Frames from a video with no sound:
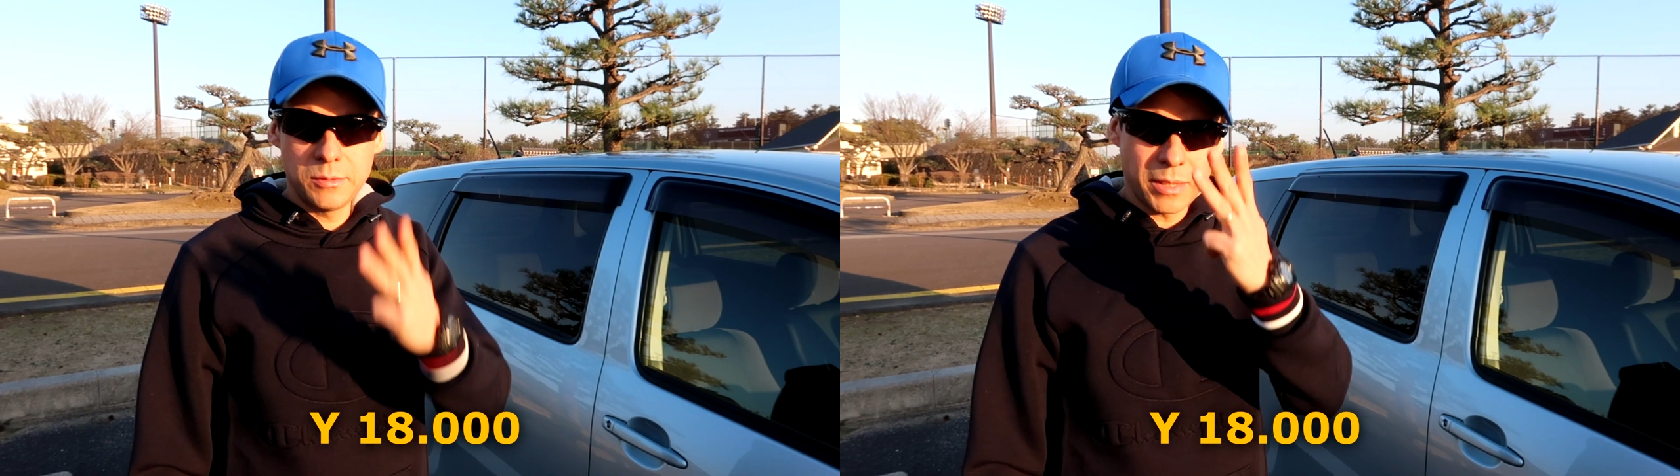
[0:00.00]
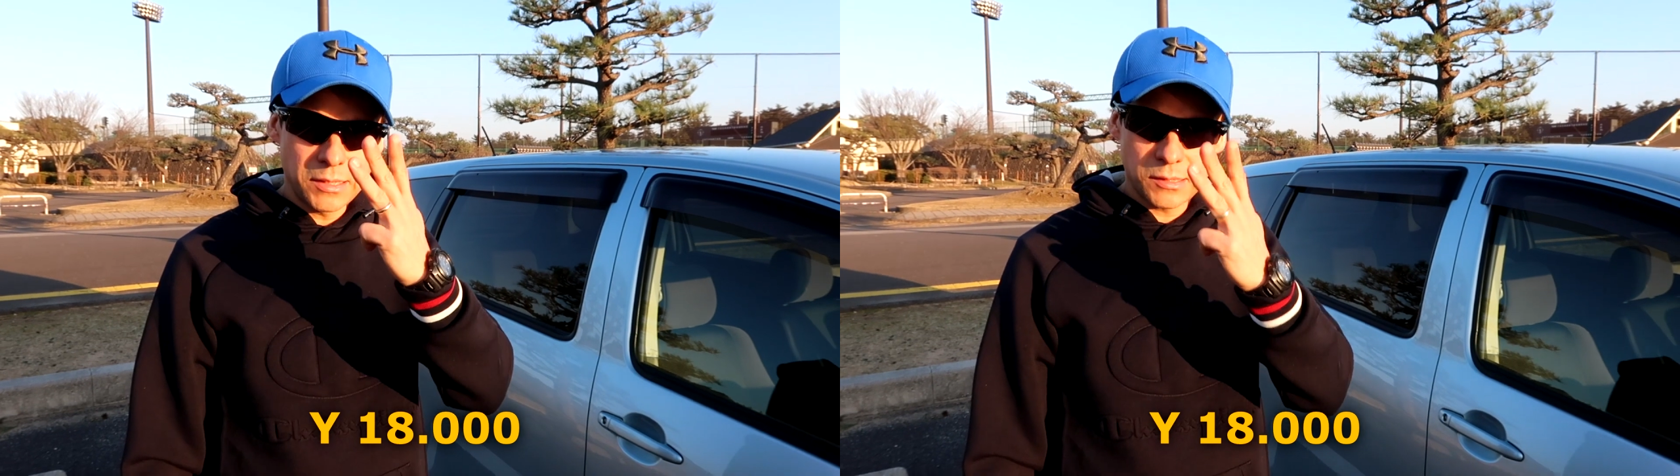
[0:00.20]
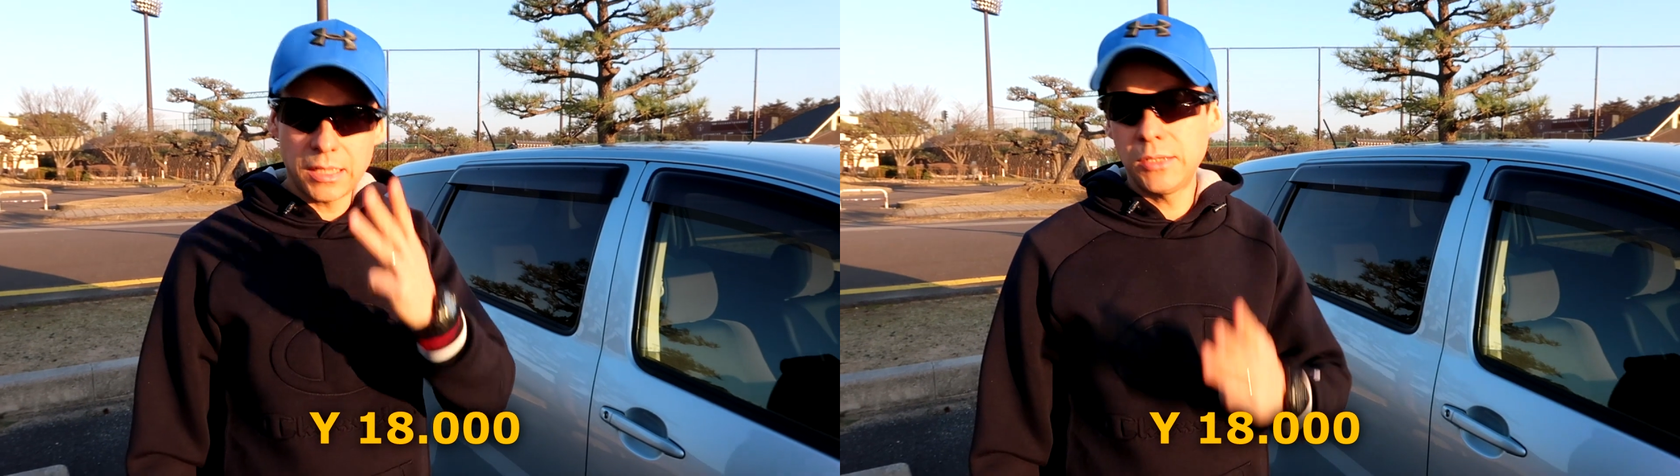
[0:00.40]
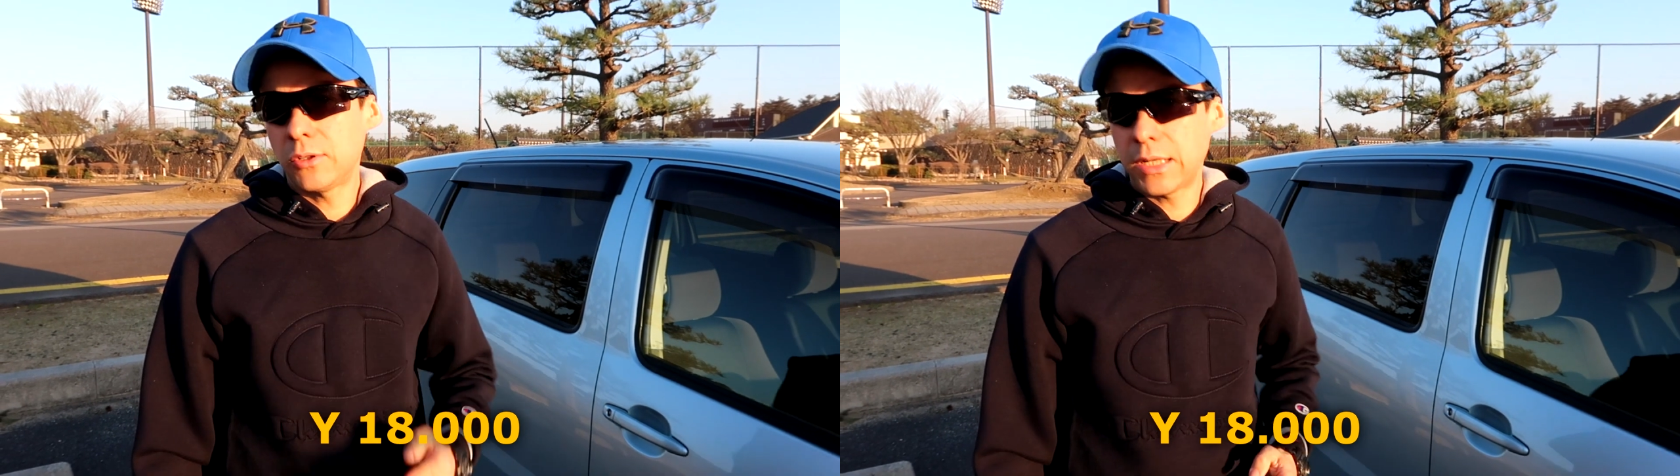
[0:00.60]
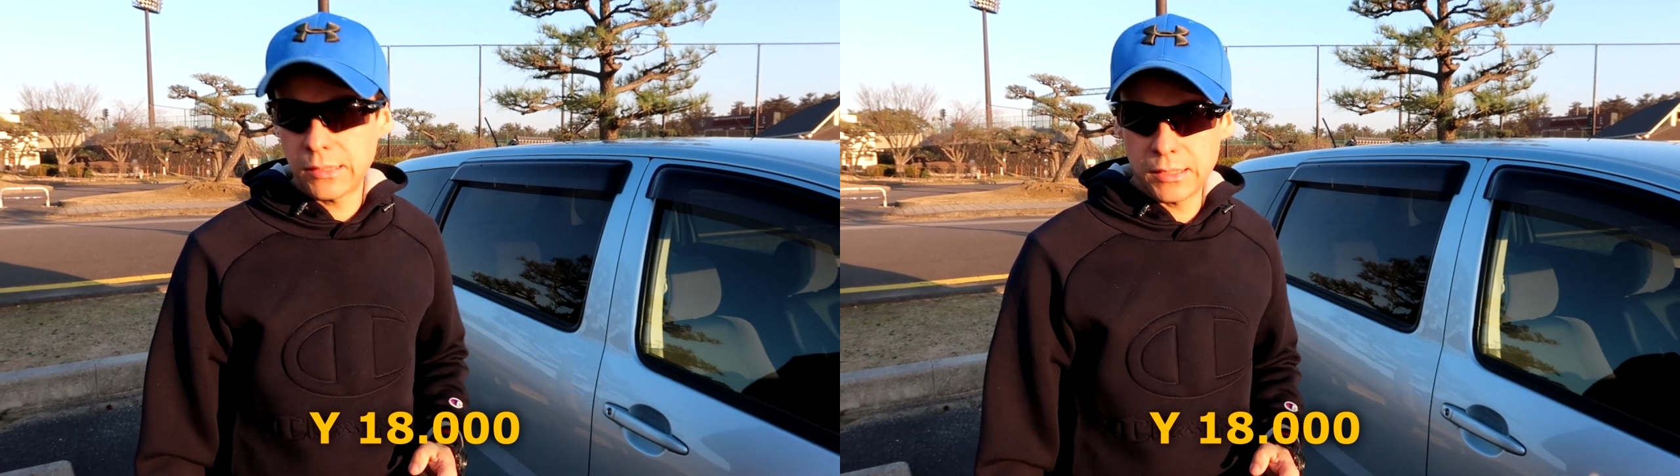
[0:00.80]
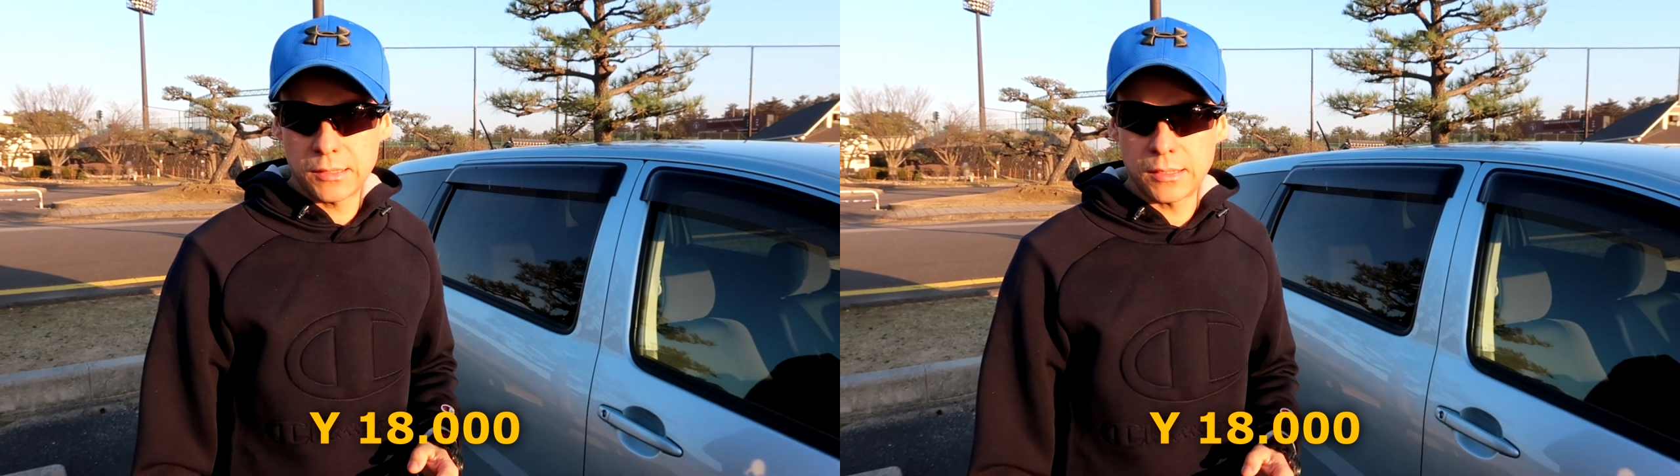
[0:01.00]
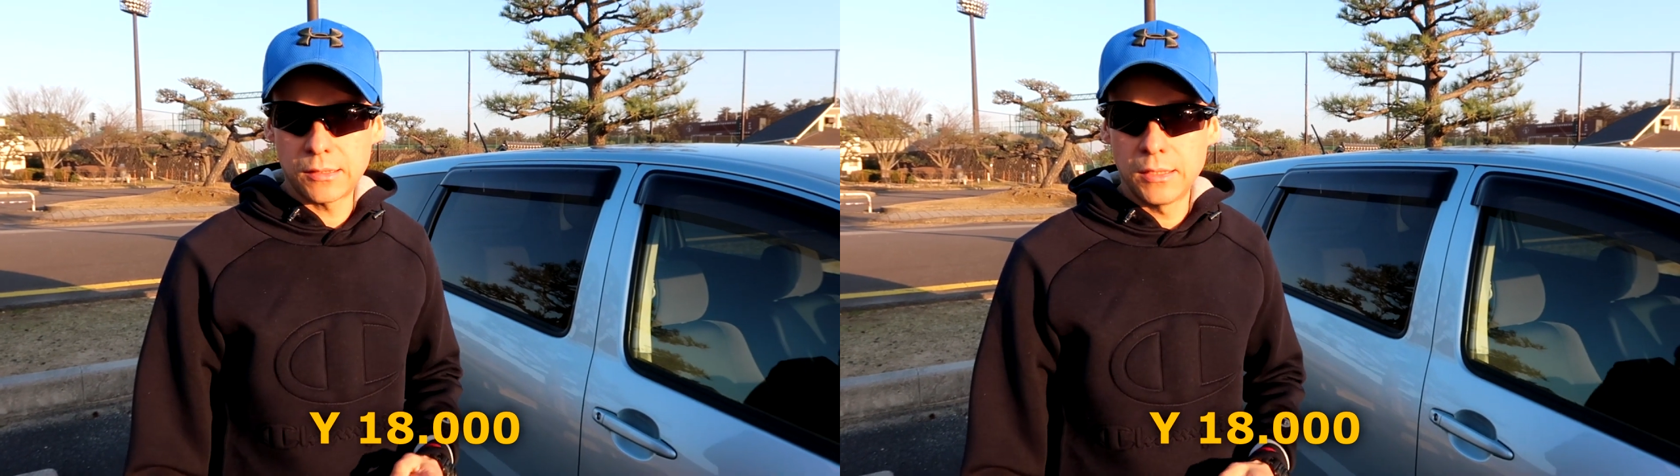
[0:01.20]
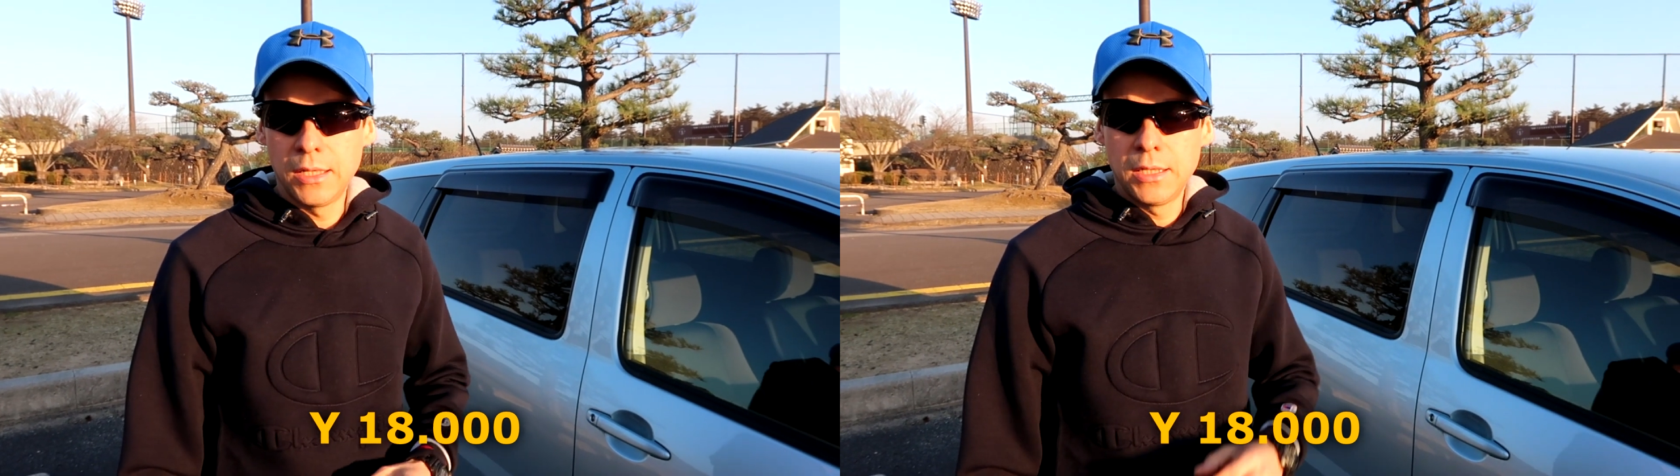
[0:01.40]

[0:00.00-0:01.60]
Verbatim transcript: e mais 3 horas extras.